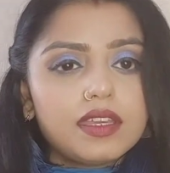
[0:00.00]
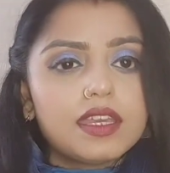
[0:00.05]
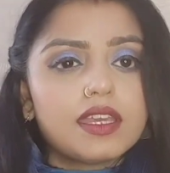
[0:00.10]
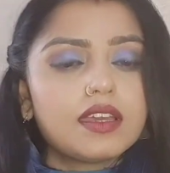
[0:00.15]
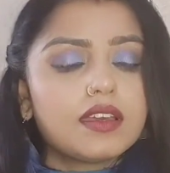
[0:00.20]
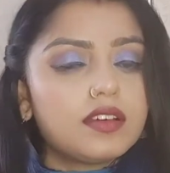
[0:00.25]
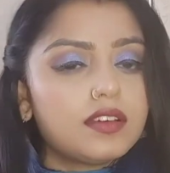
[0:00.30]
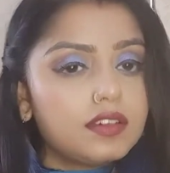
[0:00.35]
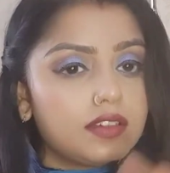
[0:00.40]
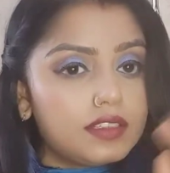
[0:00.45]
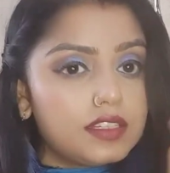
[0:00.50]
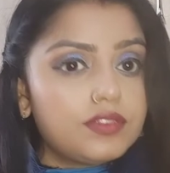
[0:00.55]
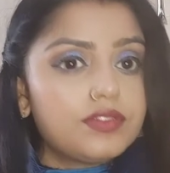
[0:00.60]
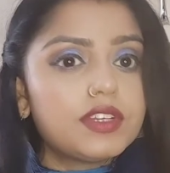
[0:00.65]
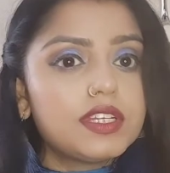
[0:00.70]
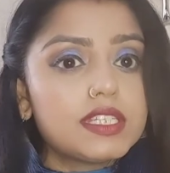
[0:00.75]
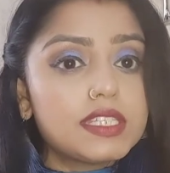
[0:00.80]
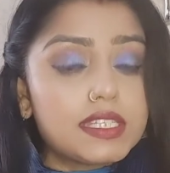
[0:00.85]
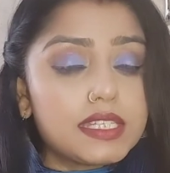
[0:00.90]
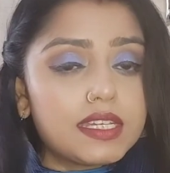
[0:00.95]
एक
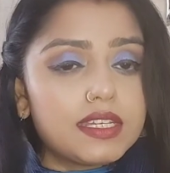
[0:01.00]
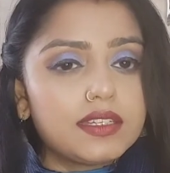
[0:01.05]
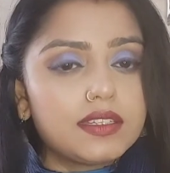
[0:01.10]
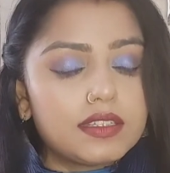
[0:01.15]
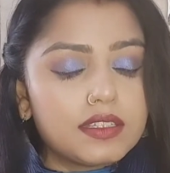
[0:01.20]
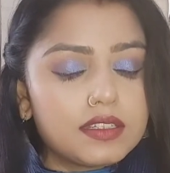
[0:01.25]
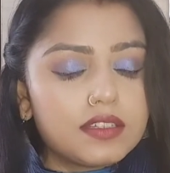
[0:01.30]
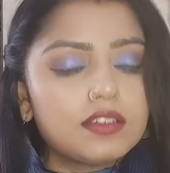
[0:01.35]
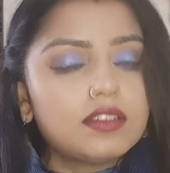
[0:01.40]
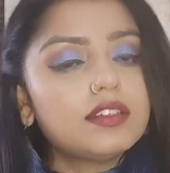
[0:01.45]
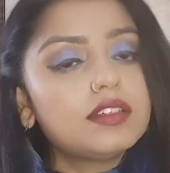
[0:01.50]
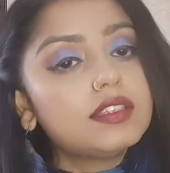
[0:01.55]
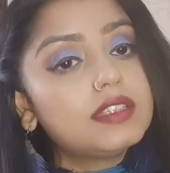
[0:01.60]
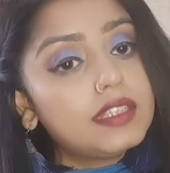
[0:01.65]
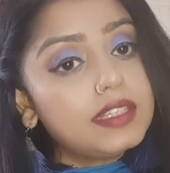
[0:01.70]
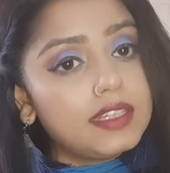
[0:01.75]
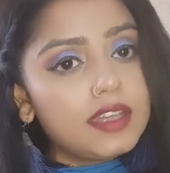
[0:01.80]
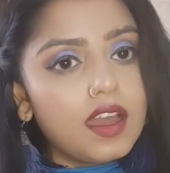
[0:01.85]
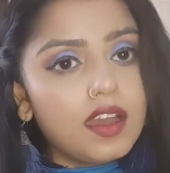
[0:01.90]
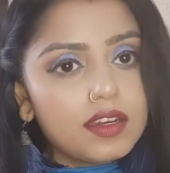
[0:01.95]
डिफरेंट सेट
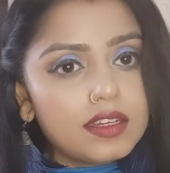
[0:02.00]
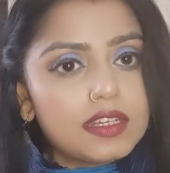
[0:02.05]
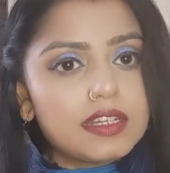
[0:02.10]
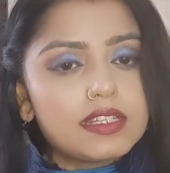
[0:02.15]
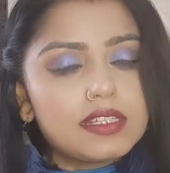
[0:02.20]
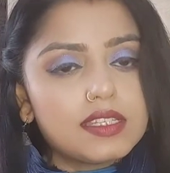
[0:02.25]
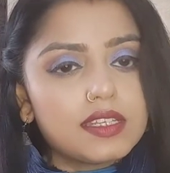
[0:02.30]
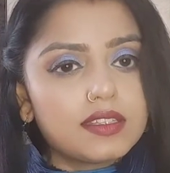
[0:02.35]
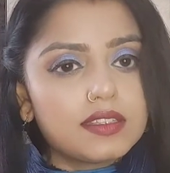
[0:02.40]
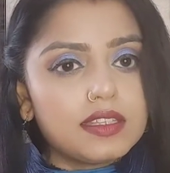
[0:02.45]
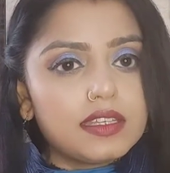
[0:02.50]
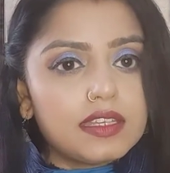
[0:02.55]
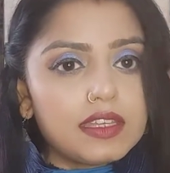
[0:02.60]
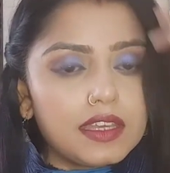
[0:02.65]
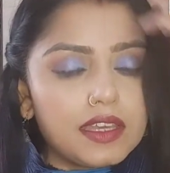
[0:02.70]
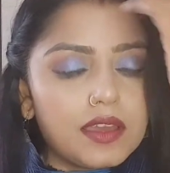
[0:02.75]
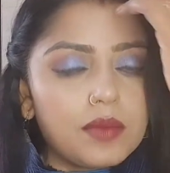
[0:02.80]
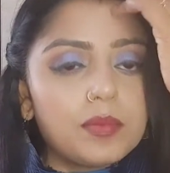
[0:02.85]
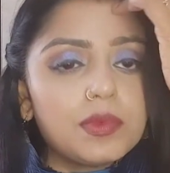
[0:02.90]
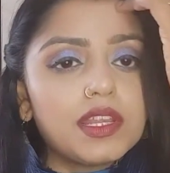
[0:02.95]
तैयार कर सकती
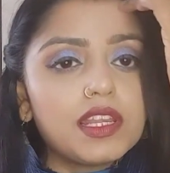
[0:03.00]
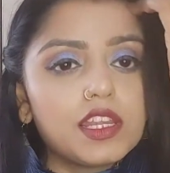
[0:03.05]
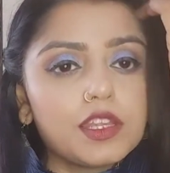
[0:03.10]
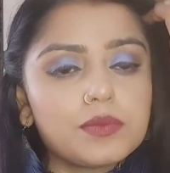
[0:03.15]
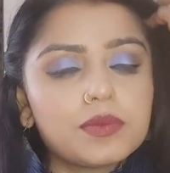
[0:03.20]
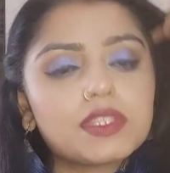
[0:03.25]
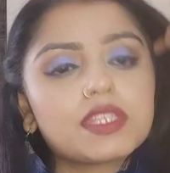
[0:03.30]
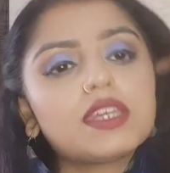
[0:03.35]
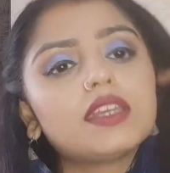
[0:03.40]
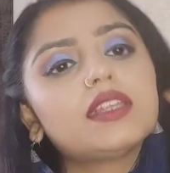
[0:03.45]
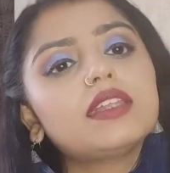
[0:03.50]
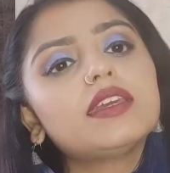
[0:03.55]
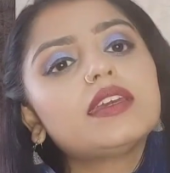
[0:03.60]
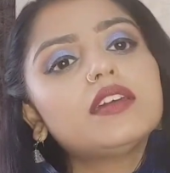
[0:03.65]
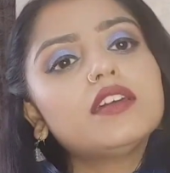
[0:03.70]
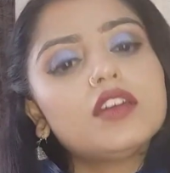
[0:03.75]
हैं अपने लिप्स के लिए